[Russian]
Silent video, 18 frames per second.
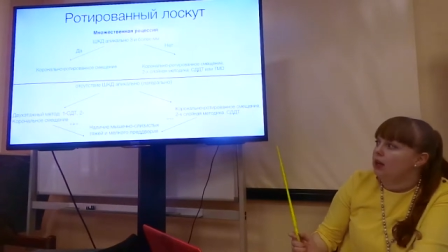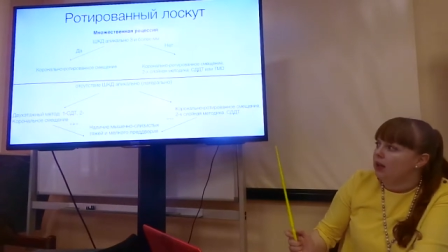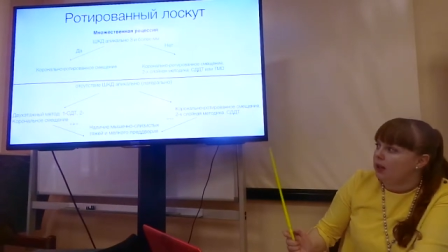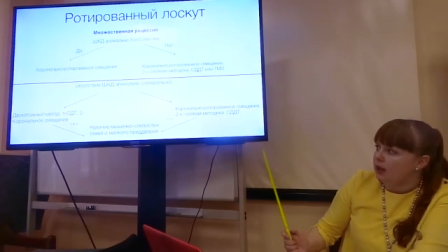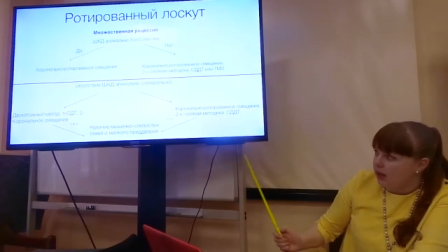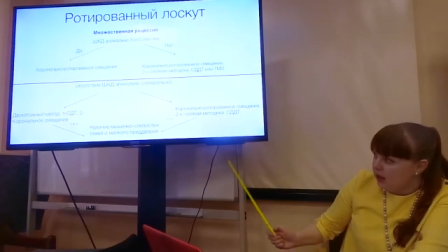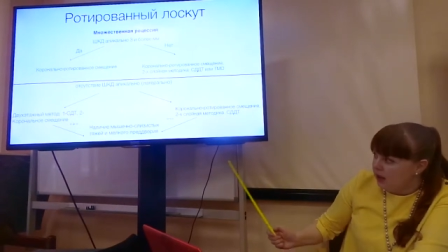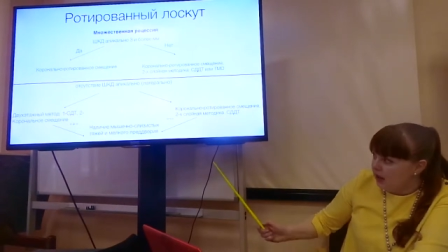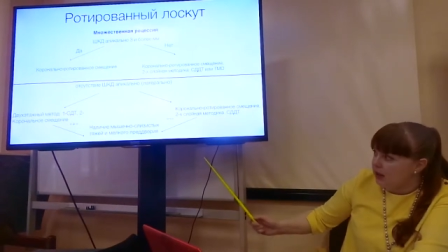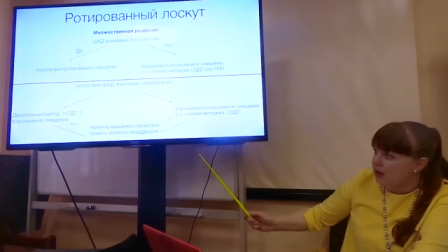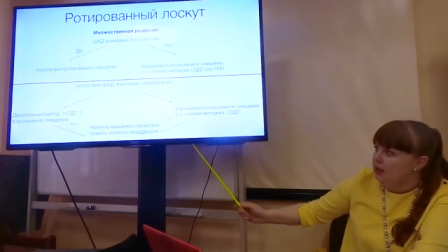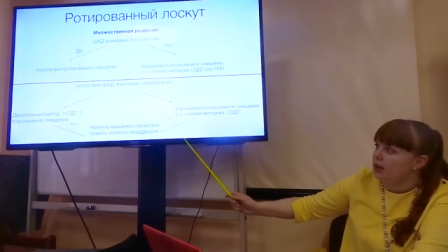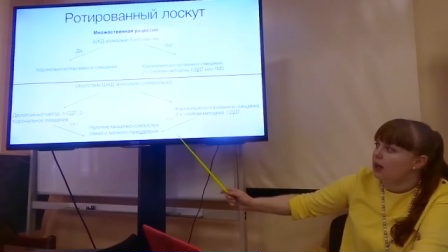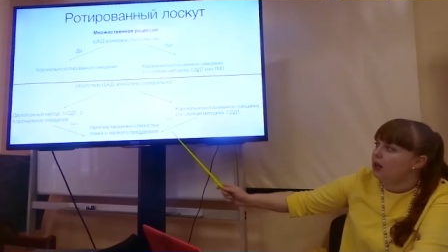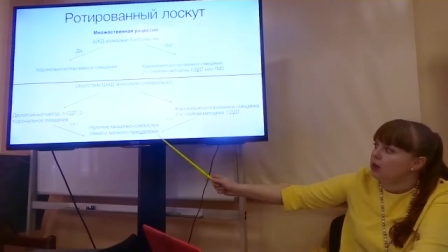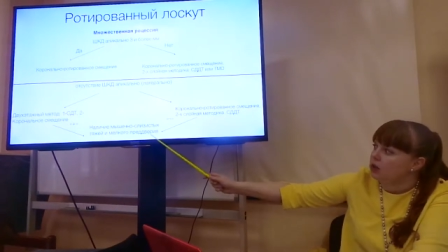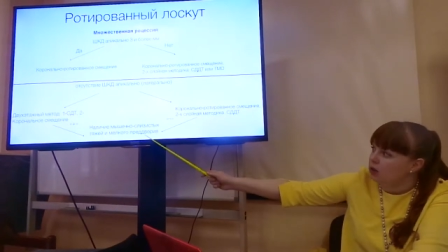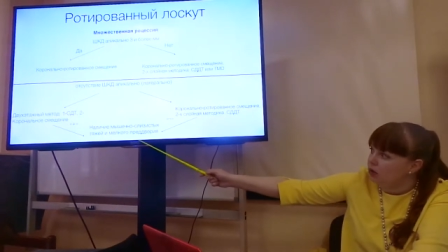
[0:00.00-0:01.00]
если
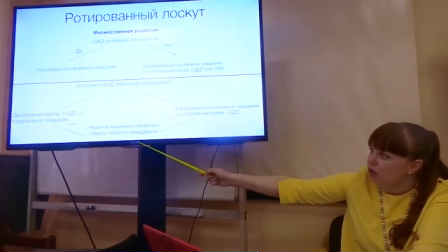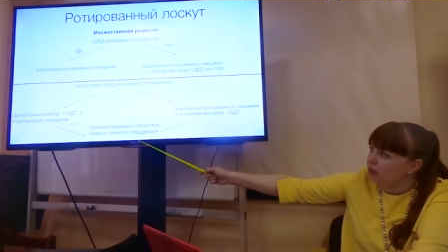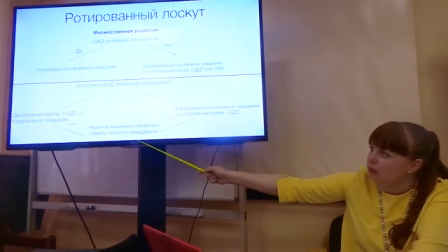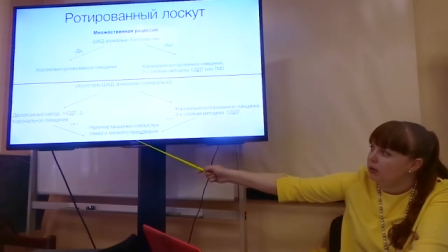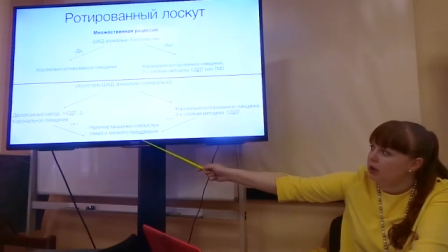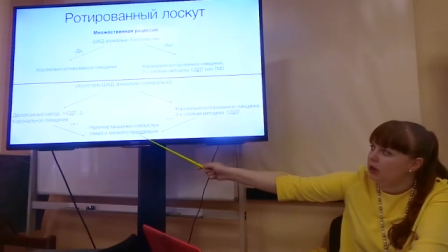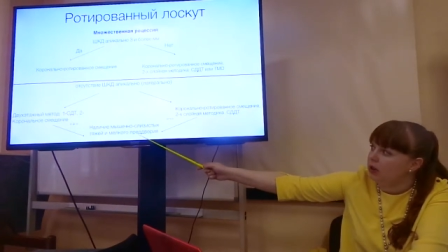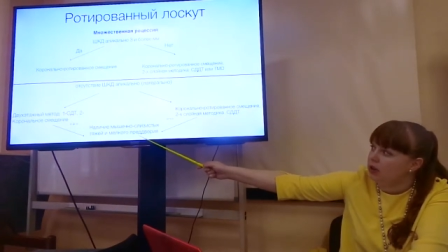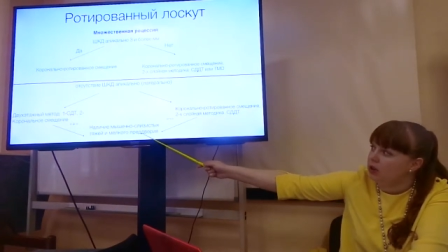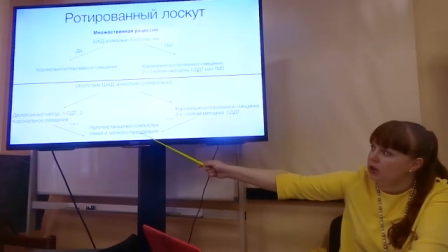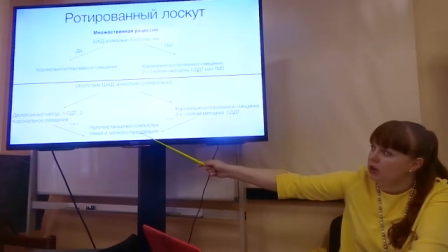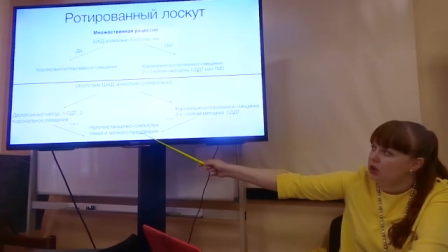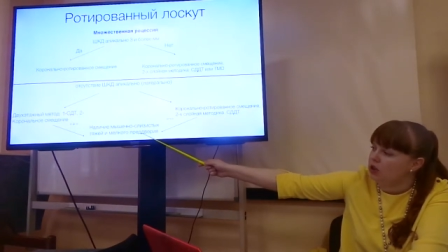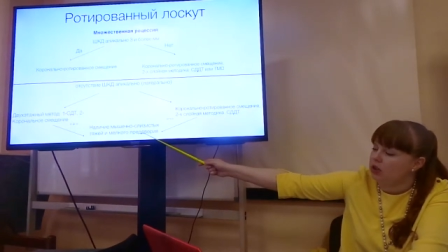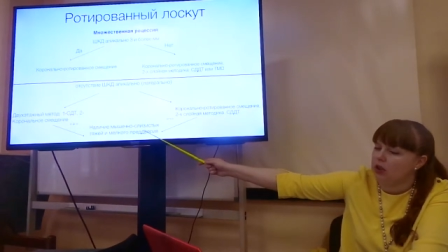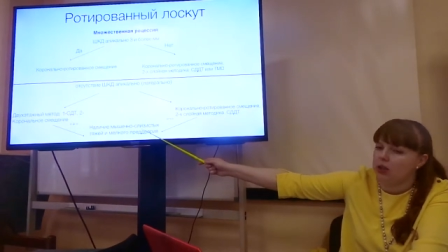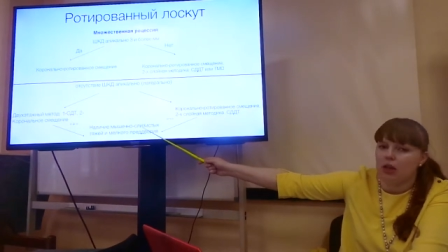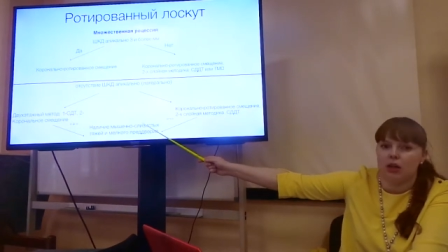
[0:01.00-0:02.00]
особенно это
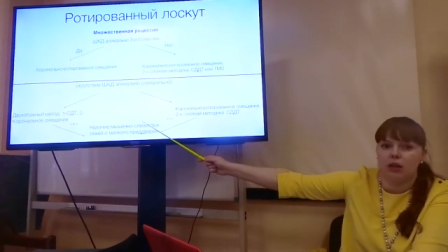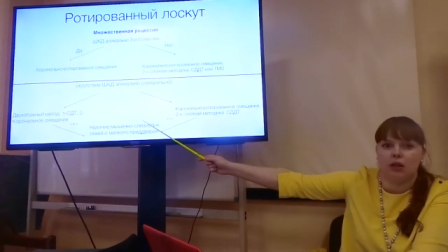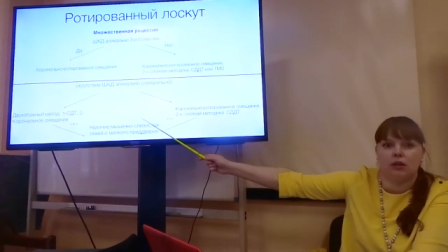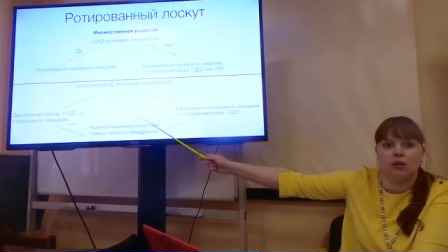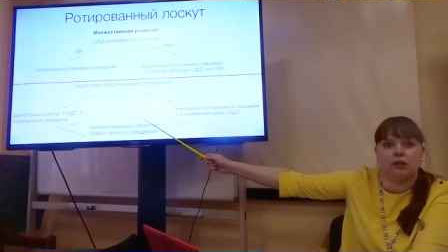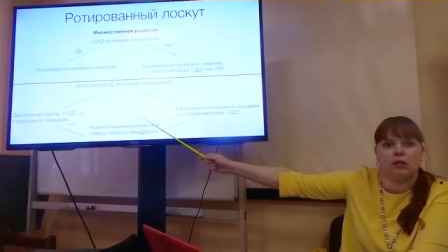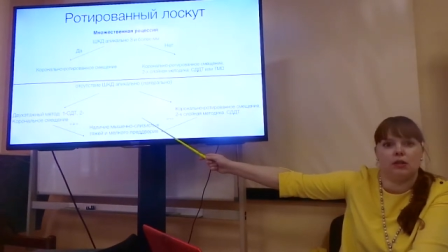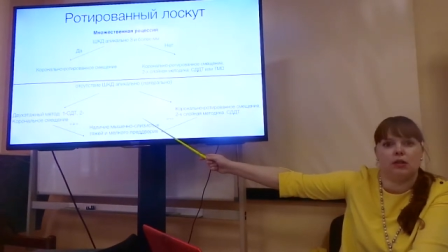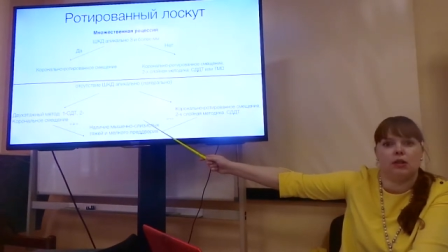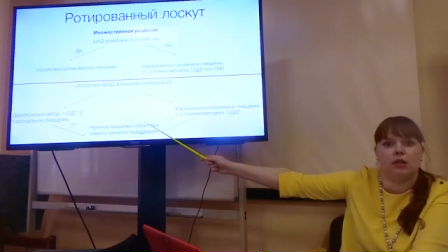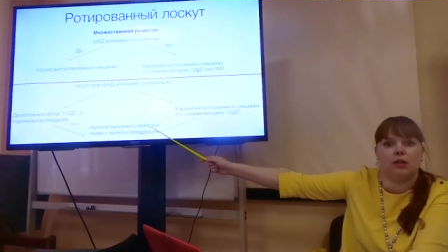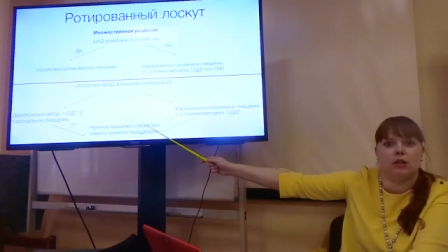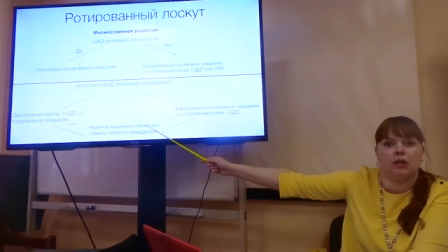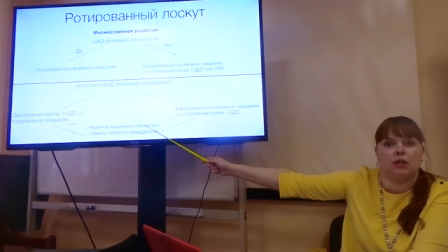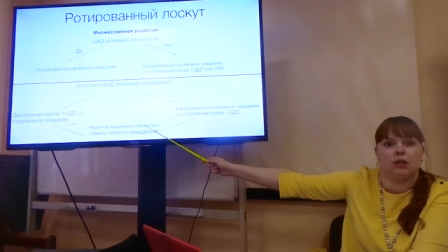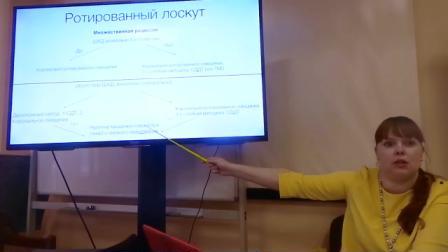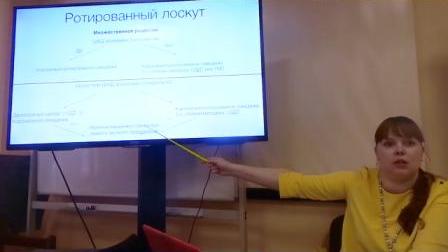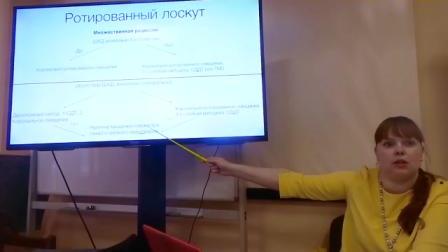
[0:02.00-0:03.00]
сочетание с,
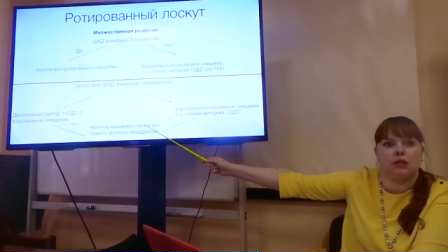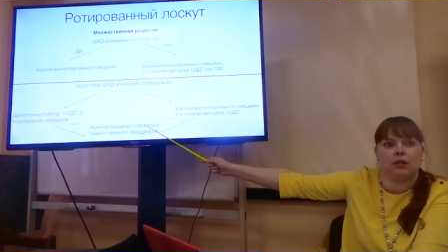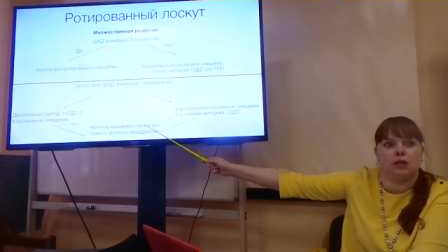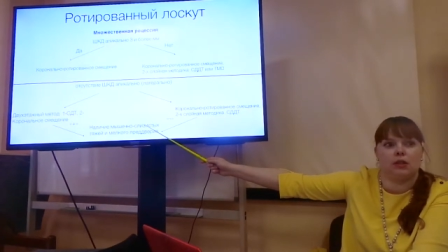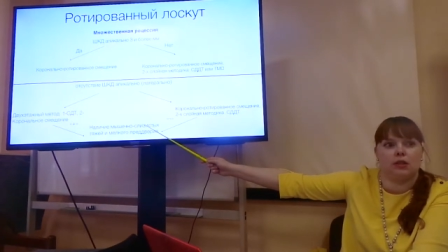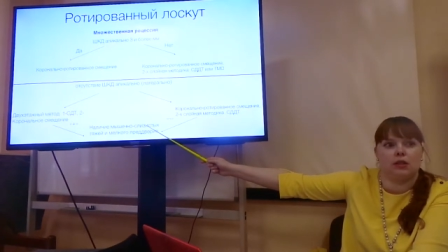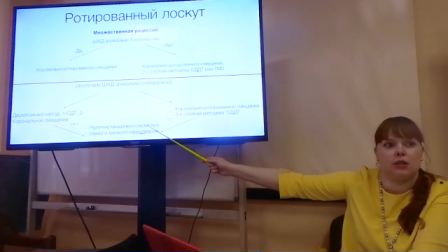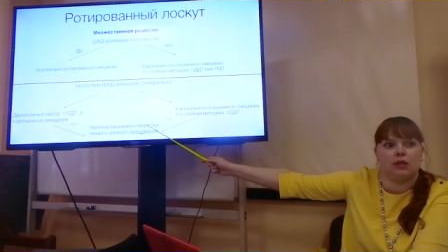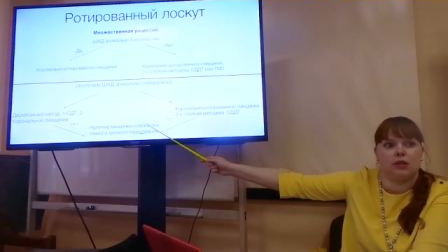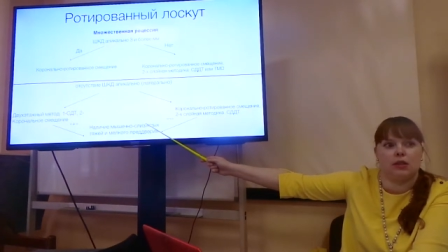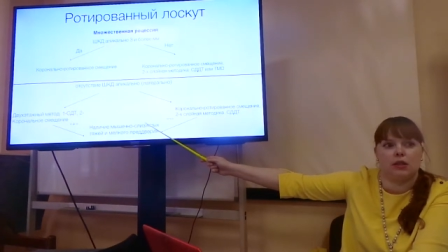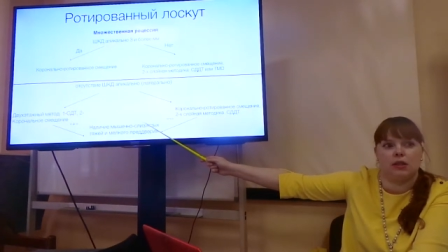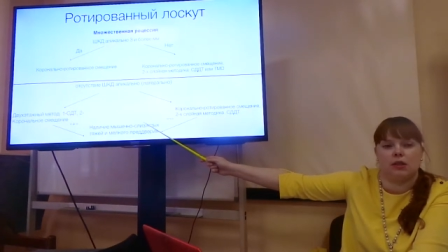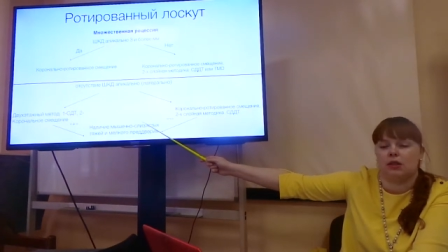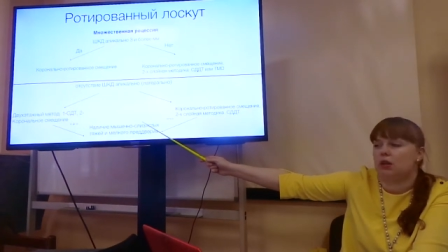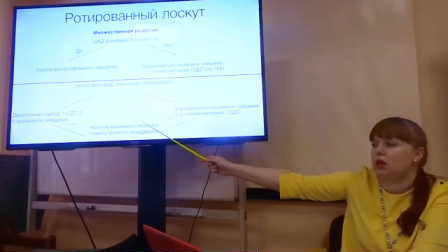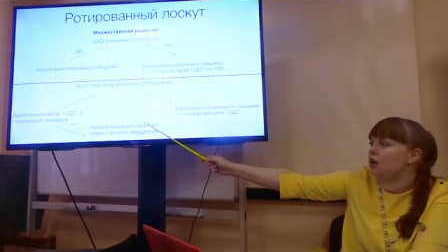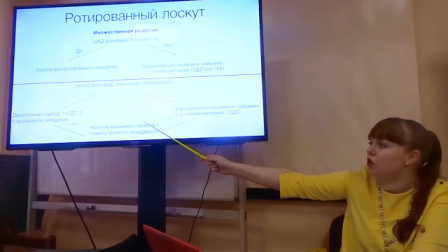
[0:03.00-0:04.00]
э,
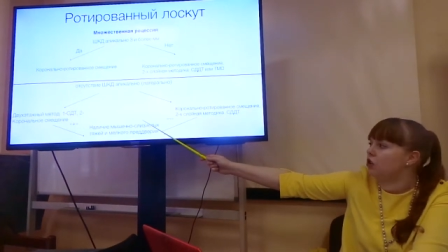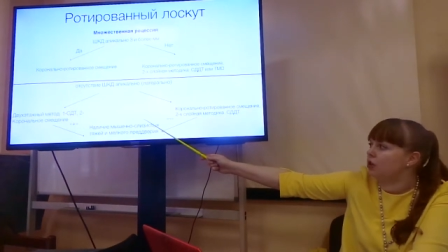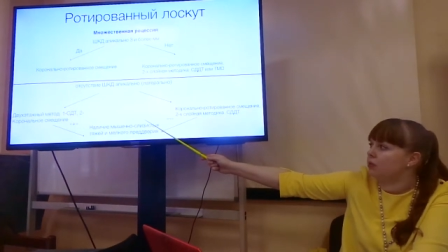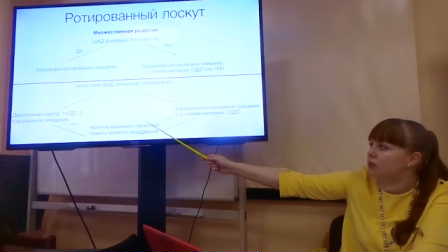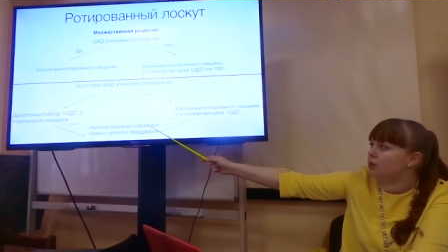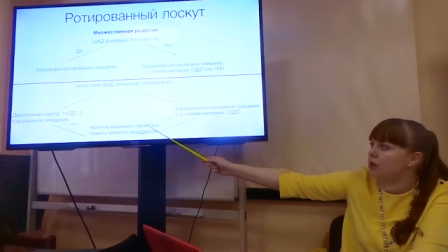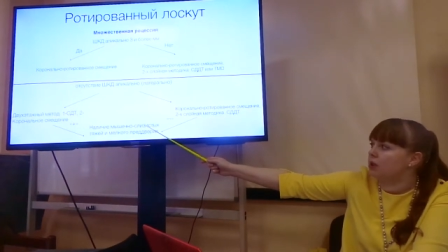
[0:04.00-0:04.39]
с наличием